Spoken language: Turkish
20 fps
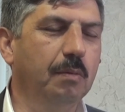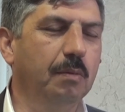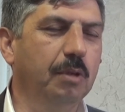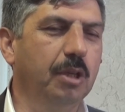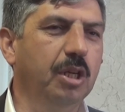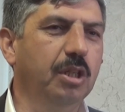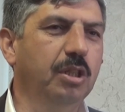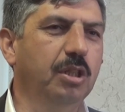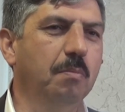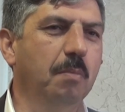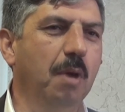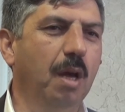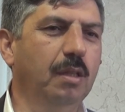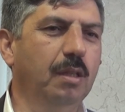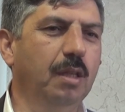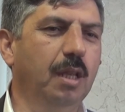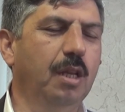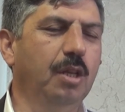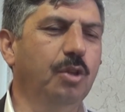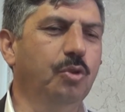girdiği
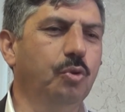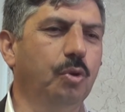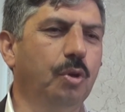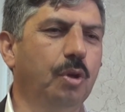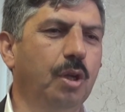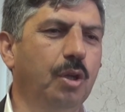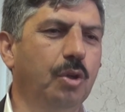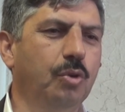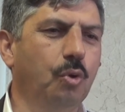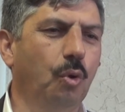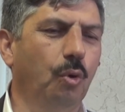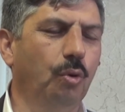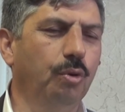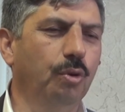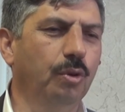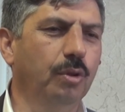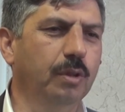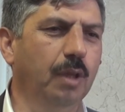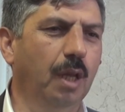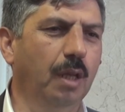maddeleri
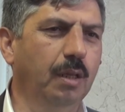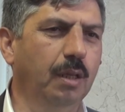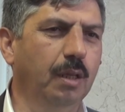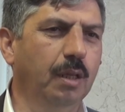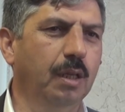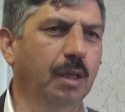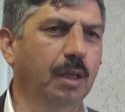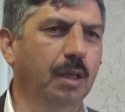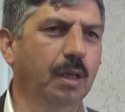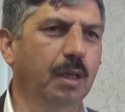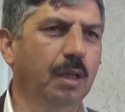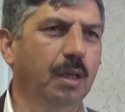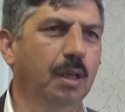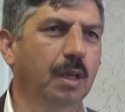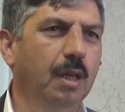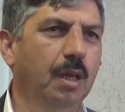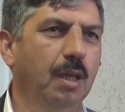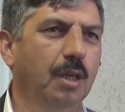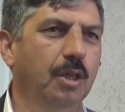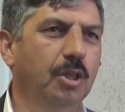çokluğundan
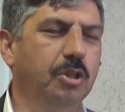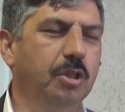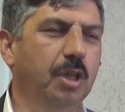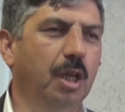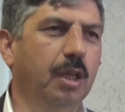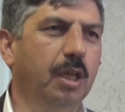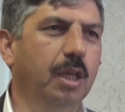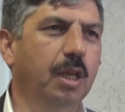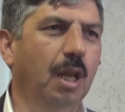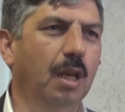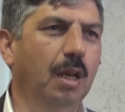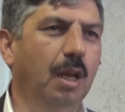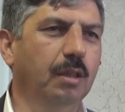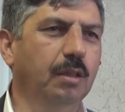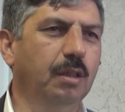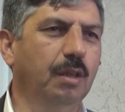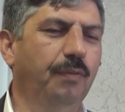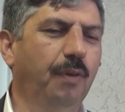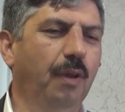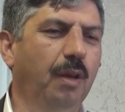işte
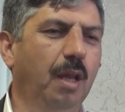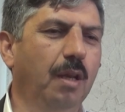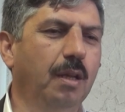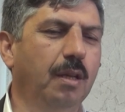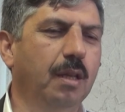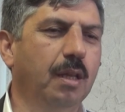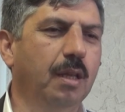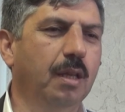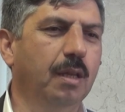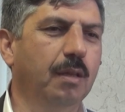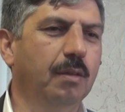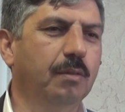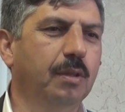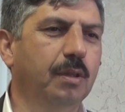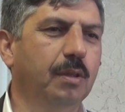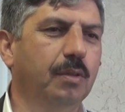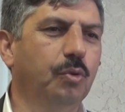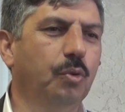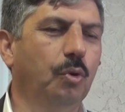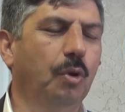kiralardır falan
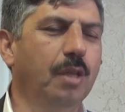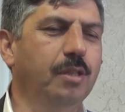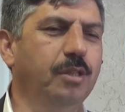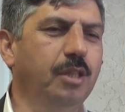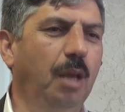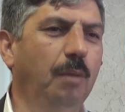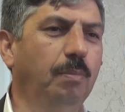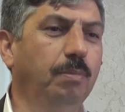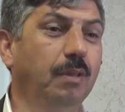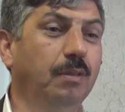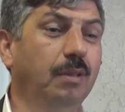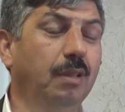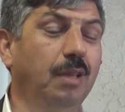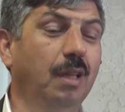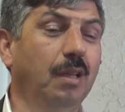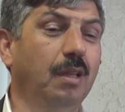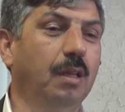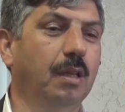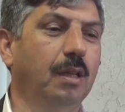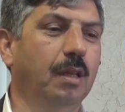dükkan sahiplerine de